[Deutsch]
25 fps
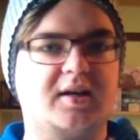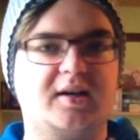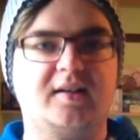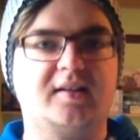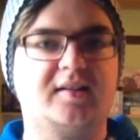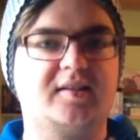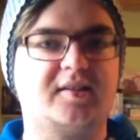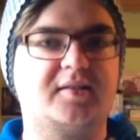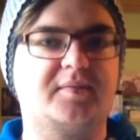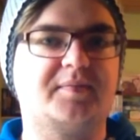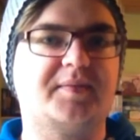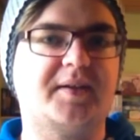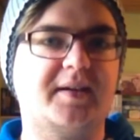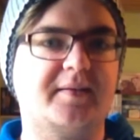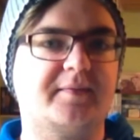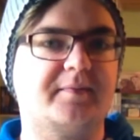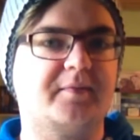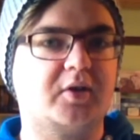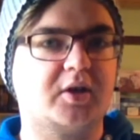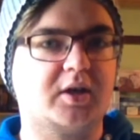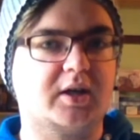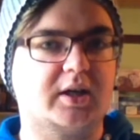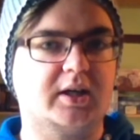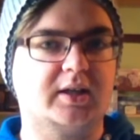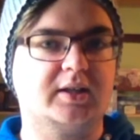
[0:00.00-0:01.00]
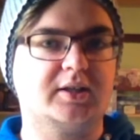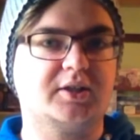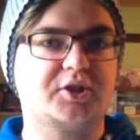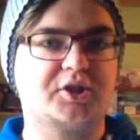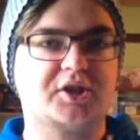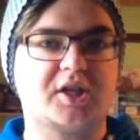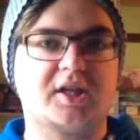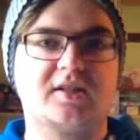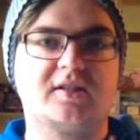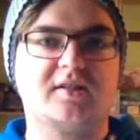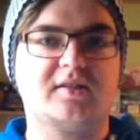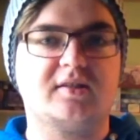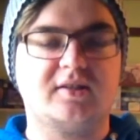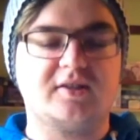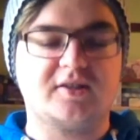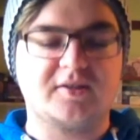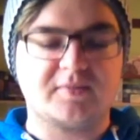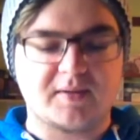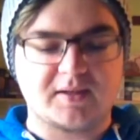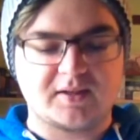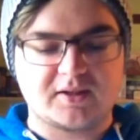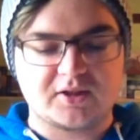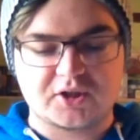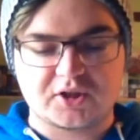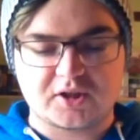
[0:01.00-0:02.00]
in zwei Wochen startet die
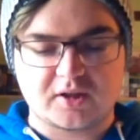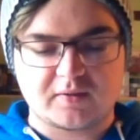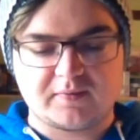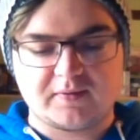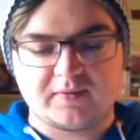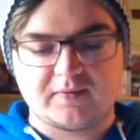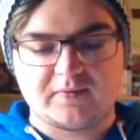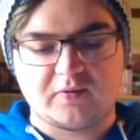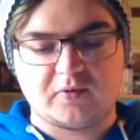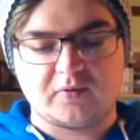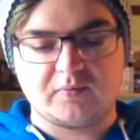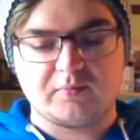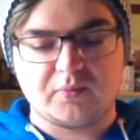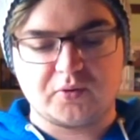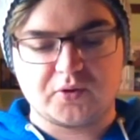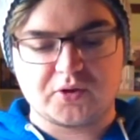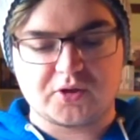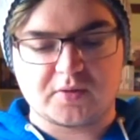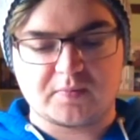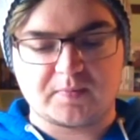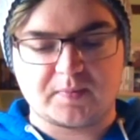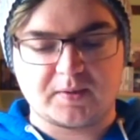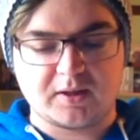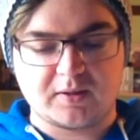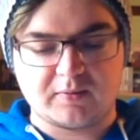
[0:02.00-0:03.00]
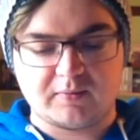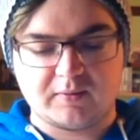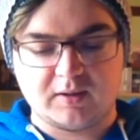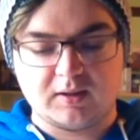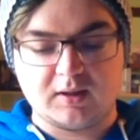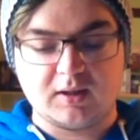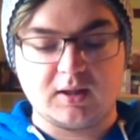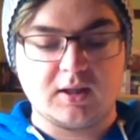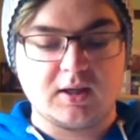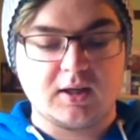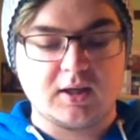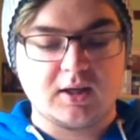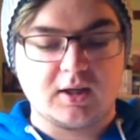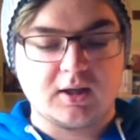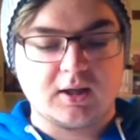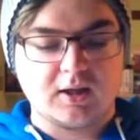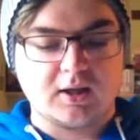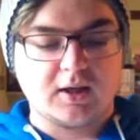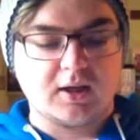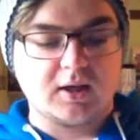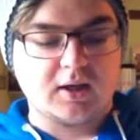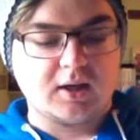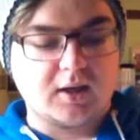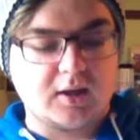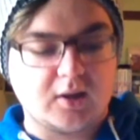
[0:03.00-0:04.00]
zweite Staffel von Bookshopping Queen.
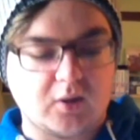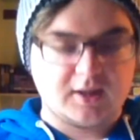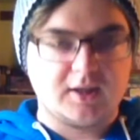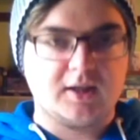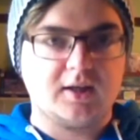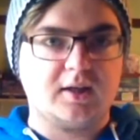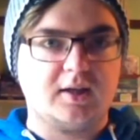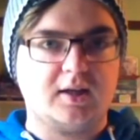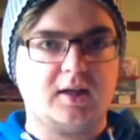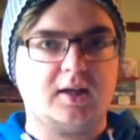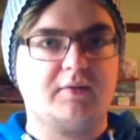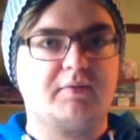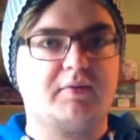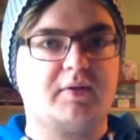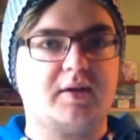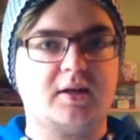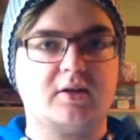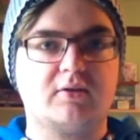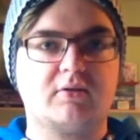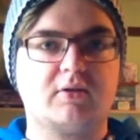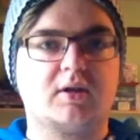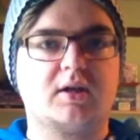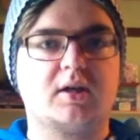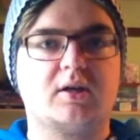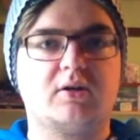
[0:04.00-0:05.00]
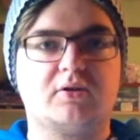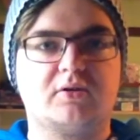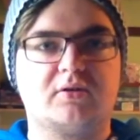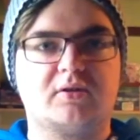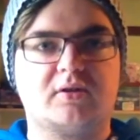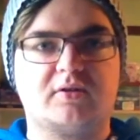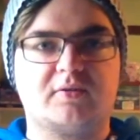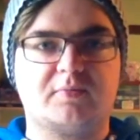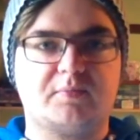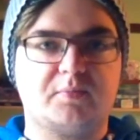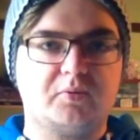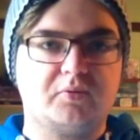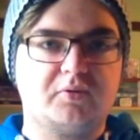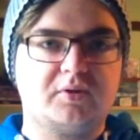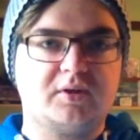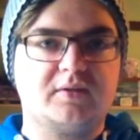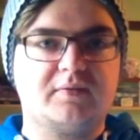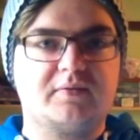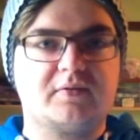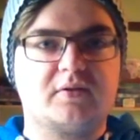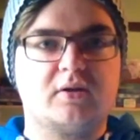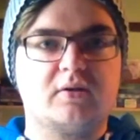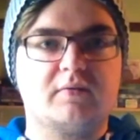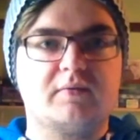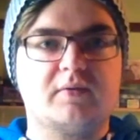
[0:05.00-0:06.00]
Ich verlinke euch auch das blutige
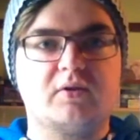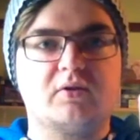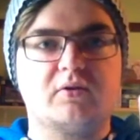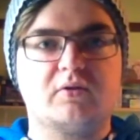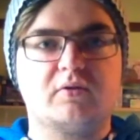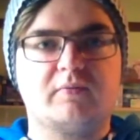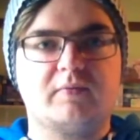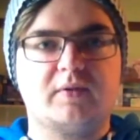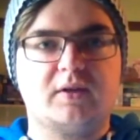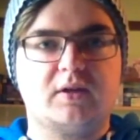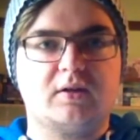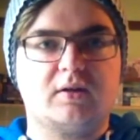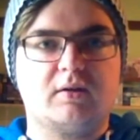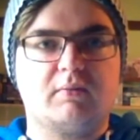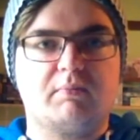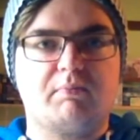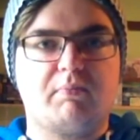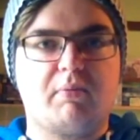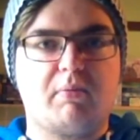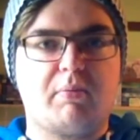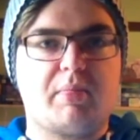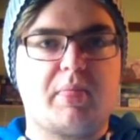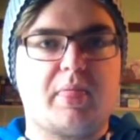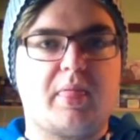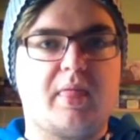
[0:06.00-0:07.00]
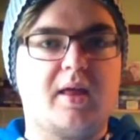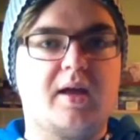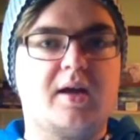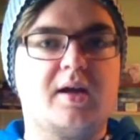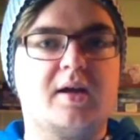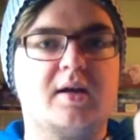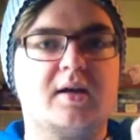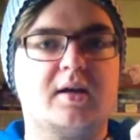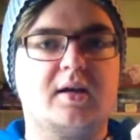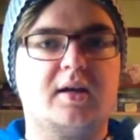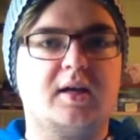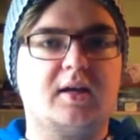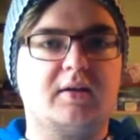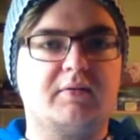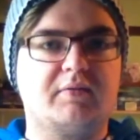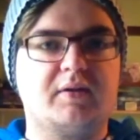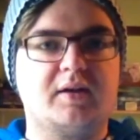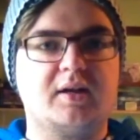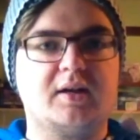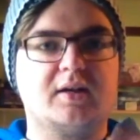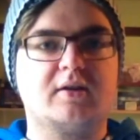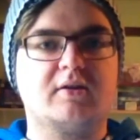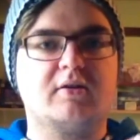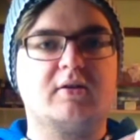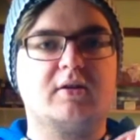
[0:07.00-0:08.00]
blutig noch wie. Ich
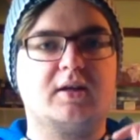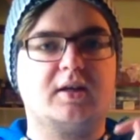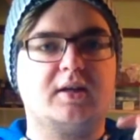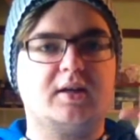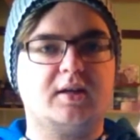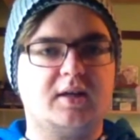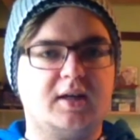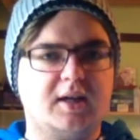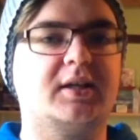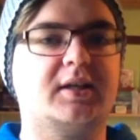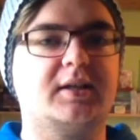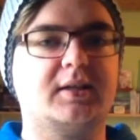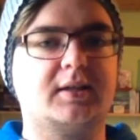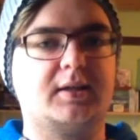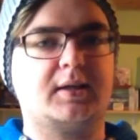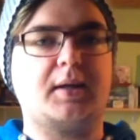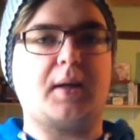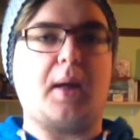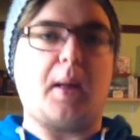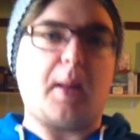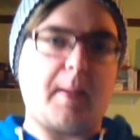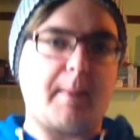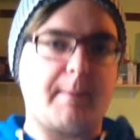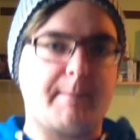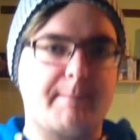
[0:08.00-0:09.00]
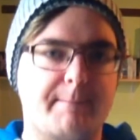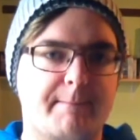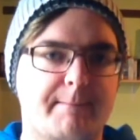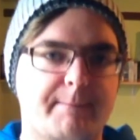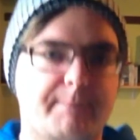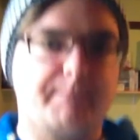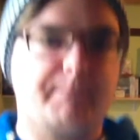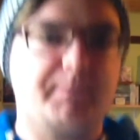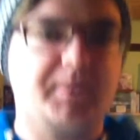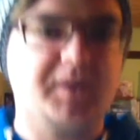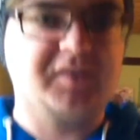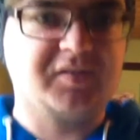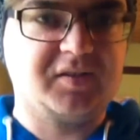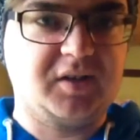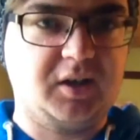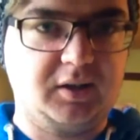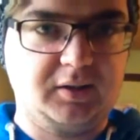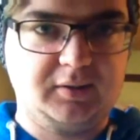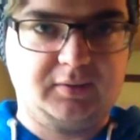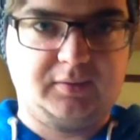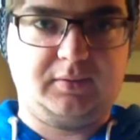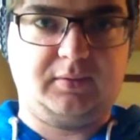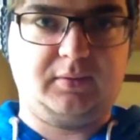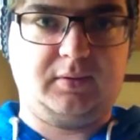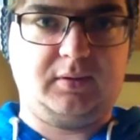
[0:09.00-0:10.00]
verlinke euch. Bis da.
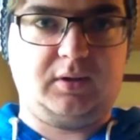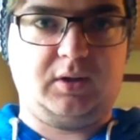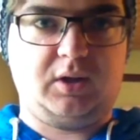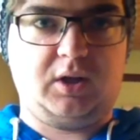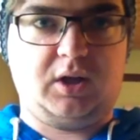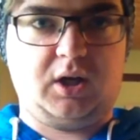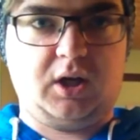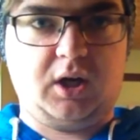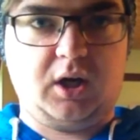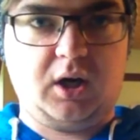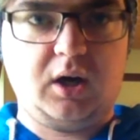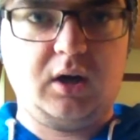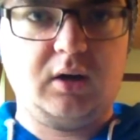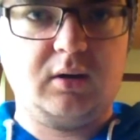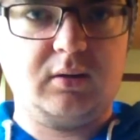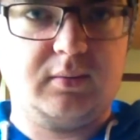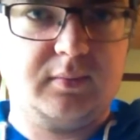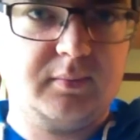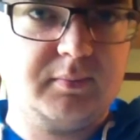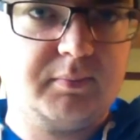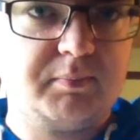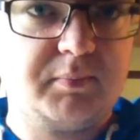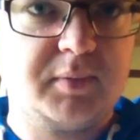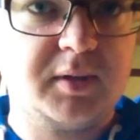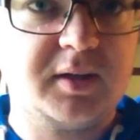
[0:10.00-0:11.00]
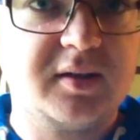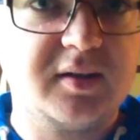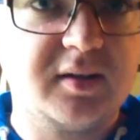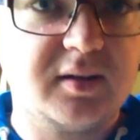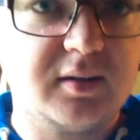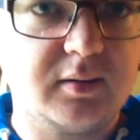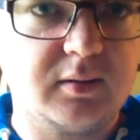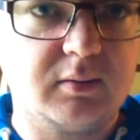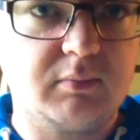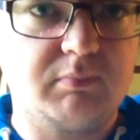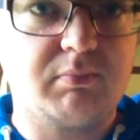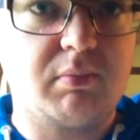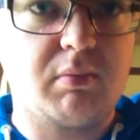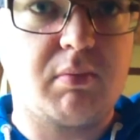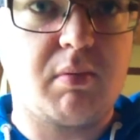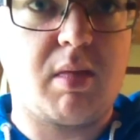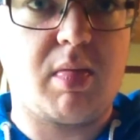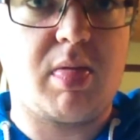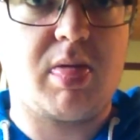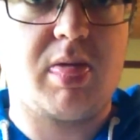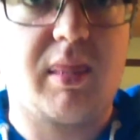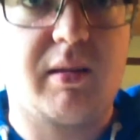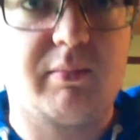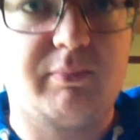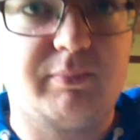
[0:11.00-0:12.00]
Bis
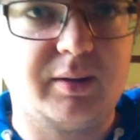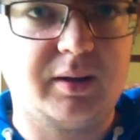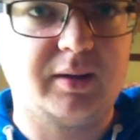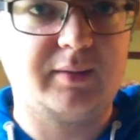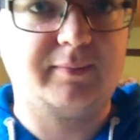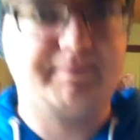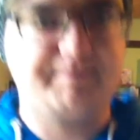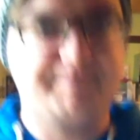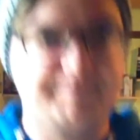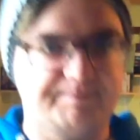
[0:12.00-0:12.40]
da.